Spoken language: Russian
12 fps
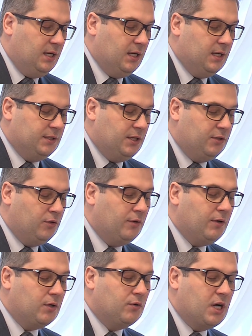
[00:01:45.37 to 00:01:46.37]
А, территории
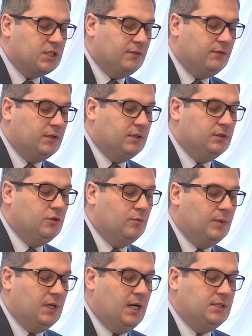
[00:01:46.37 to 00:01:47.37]
вокруг каждого
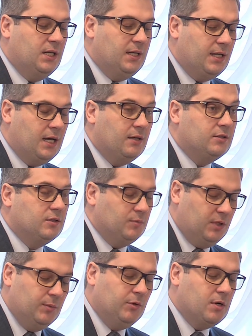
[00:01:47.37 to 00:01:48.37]
дома озеленяются
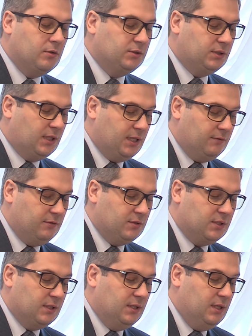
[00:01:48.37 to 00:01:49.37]
и
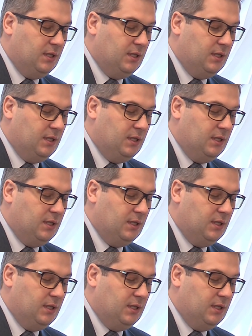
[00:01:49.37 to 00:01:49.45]
благоустраиваются.